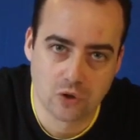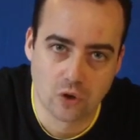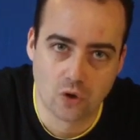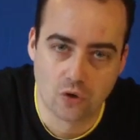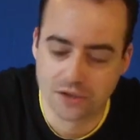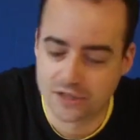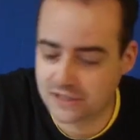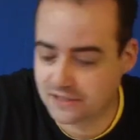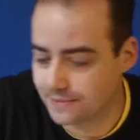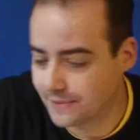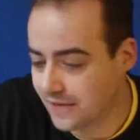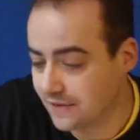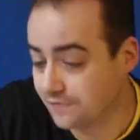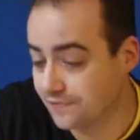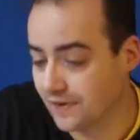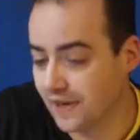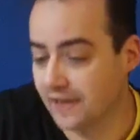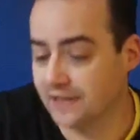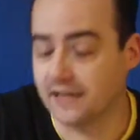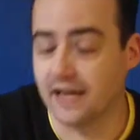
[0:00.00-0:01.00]
Und jetzt werden
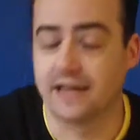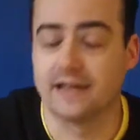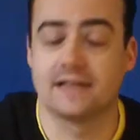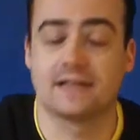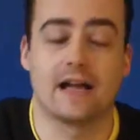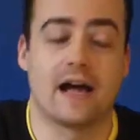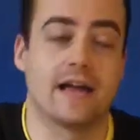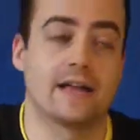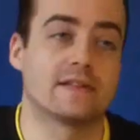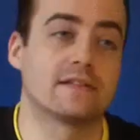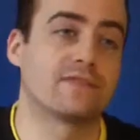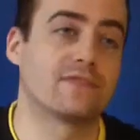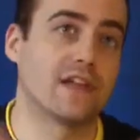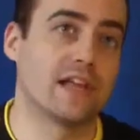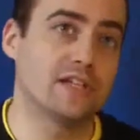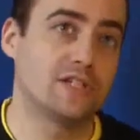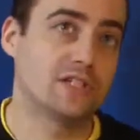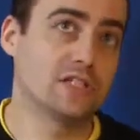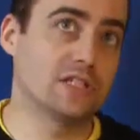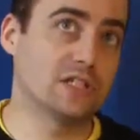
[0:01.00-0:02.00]
vielleicht einige
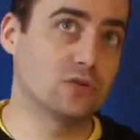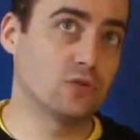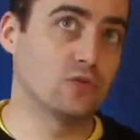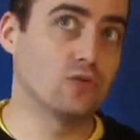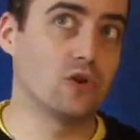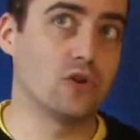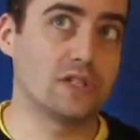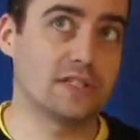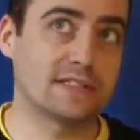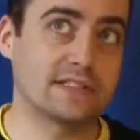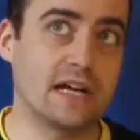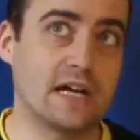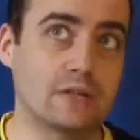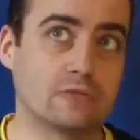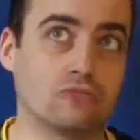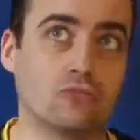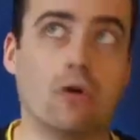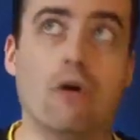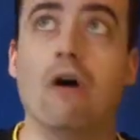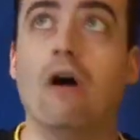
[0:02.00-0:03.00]
eingefleischte Nitro-Leute
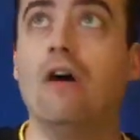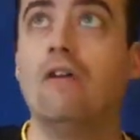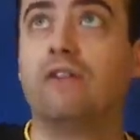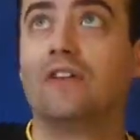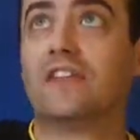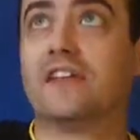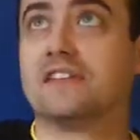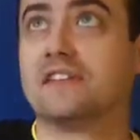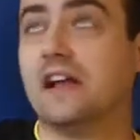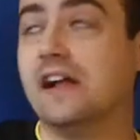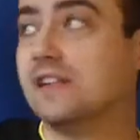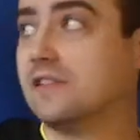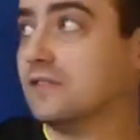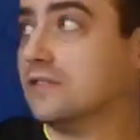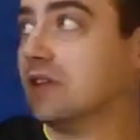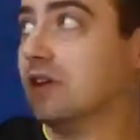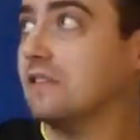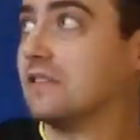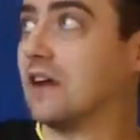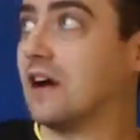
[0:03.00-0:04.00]
sagen, was erzählst
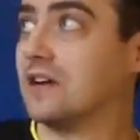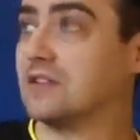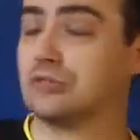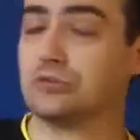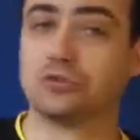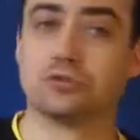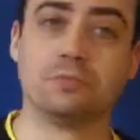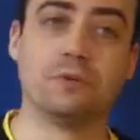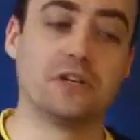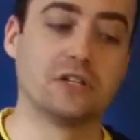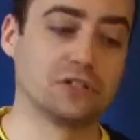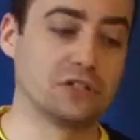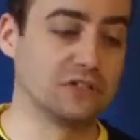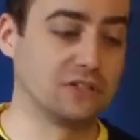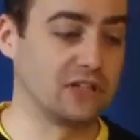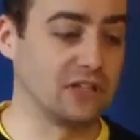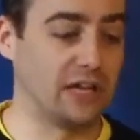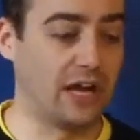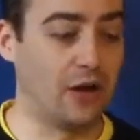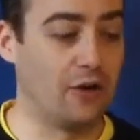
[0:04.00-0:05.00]
du denn da? So schwierig
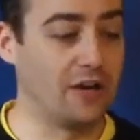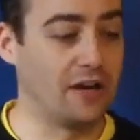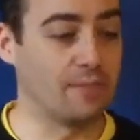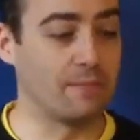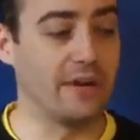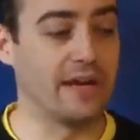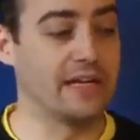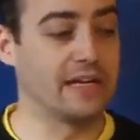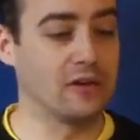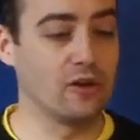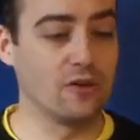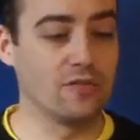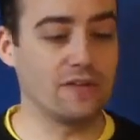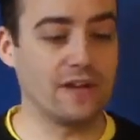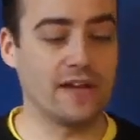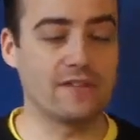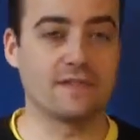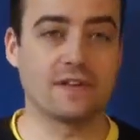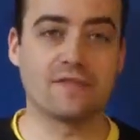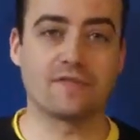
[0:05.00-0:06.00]
ist das auch nicht. Meiner läuft
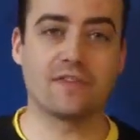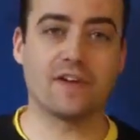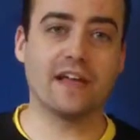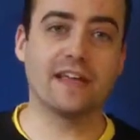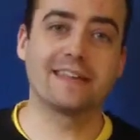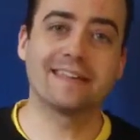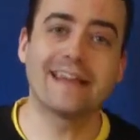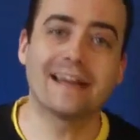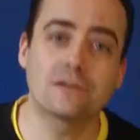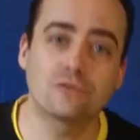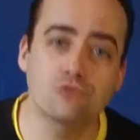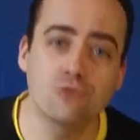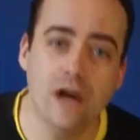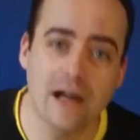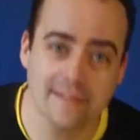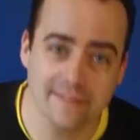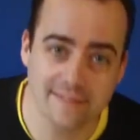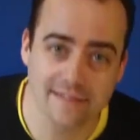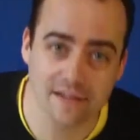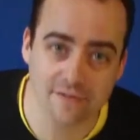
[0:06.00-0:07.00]
einwandfrei. Ja, du
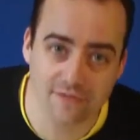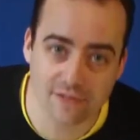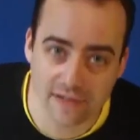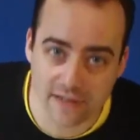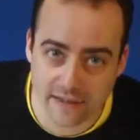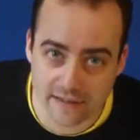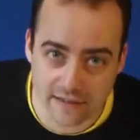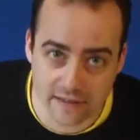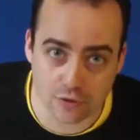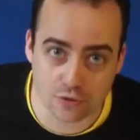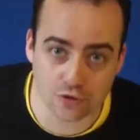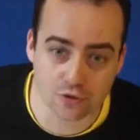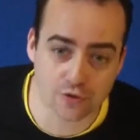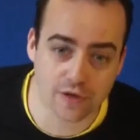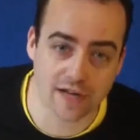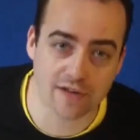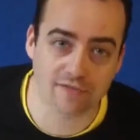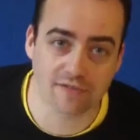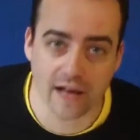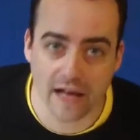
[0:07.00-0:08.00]
hast ja vielleicht auch
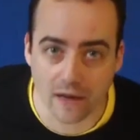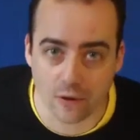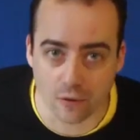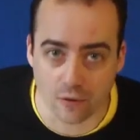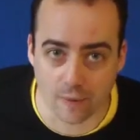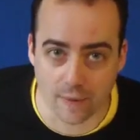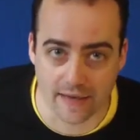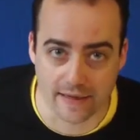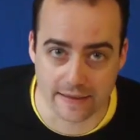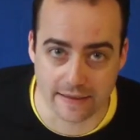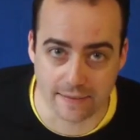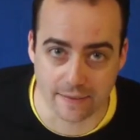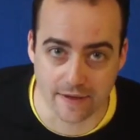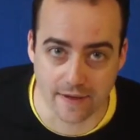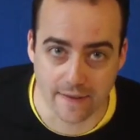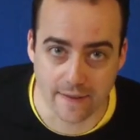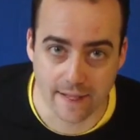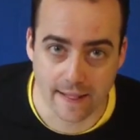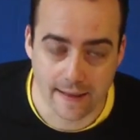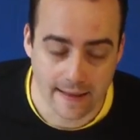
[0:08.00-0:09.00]
schon Erfahrung, mein
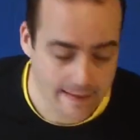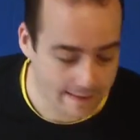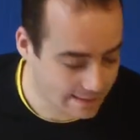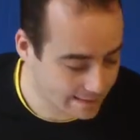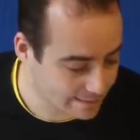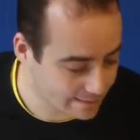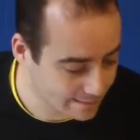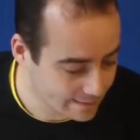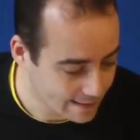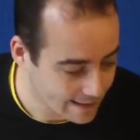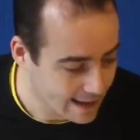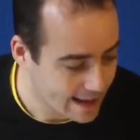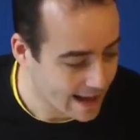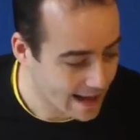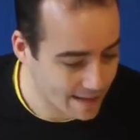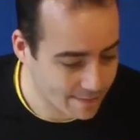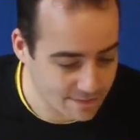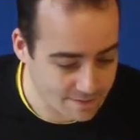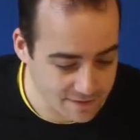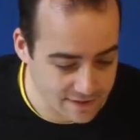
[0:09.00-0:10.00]
Lieber. Ne?
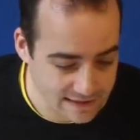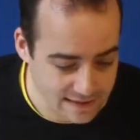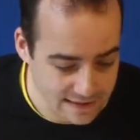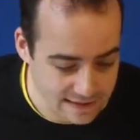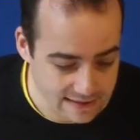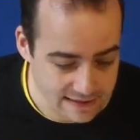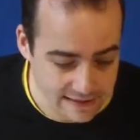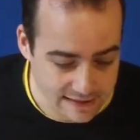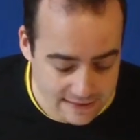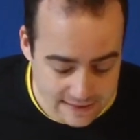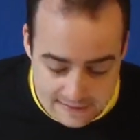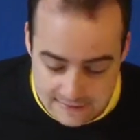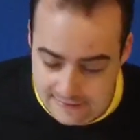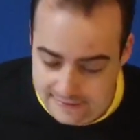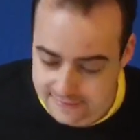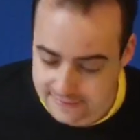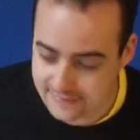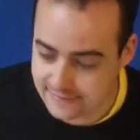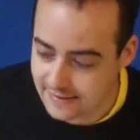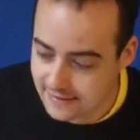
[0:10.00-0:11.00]
Aber wir reden ja hier,
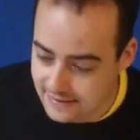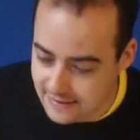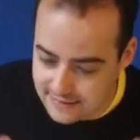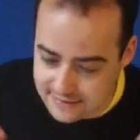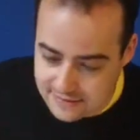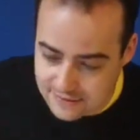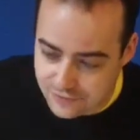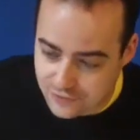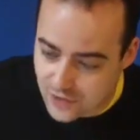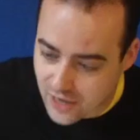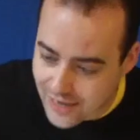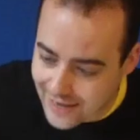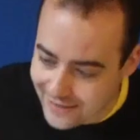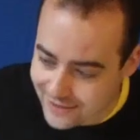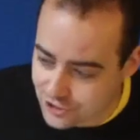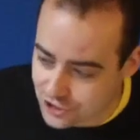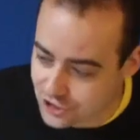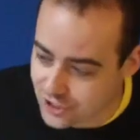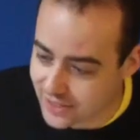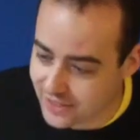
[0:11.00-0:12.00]
das ist ja jetzt hier für
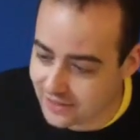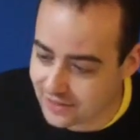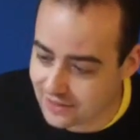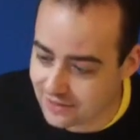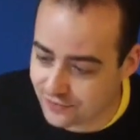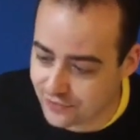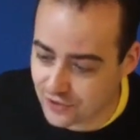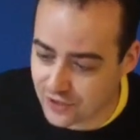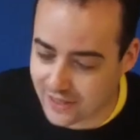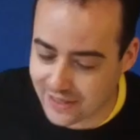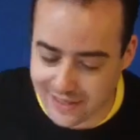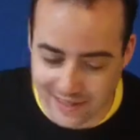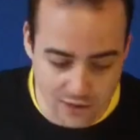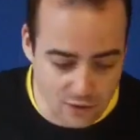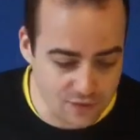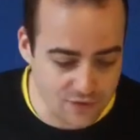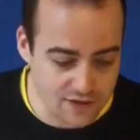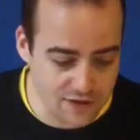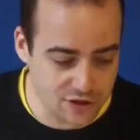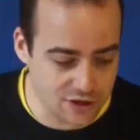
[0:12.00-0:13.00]
Einsteiger, die vor der
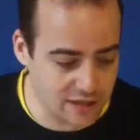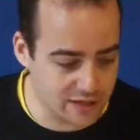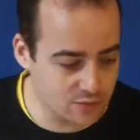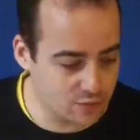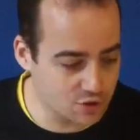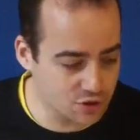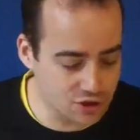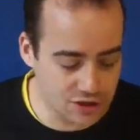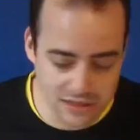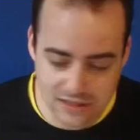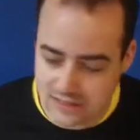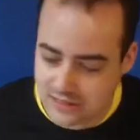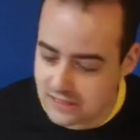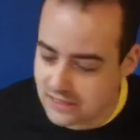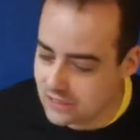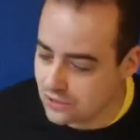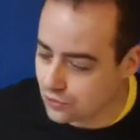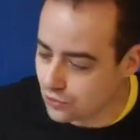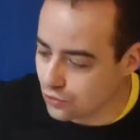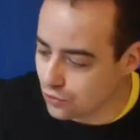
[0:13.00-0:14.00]
Kaufentscheidung stehen,
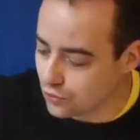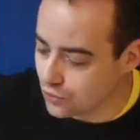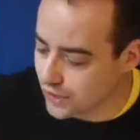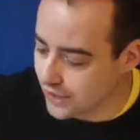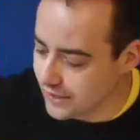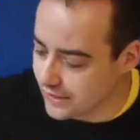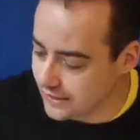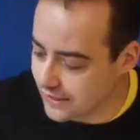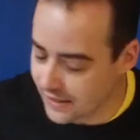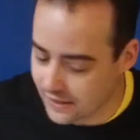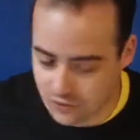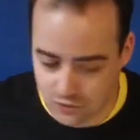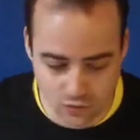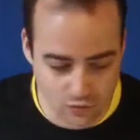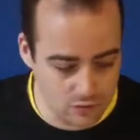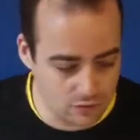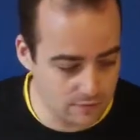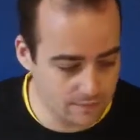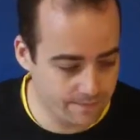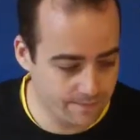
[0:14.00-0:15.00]
Nitro oder
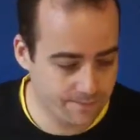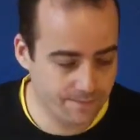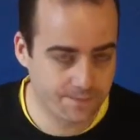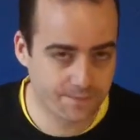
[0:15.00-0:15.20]
Elektro,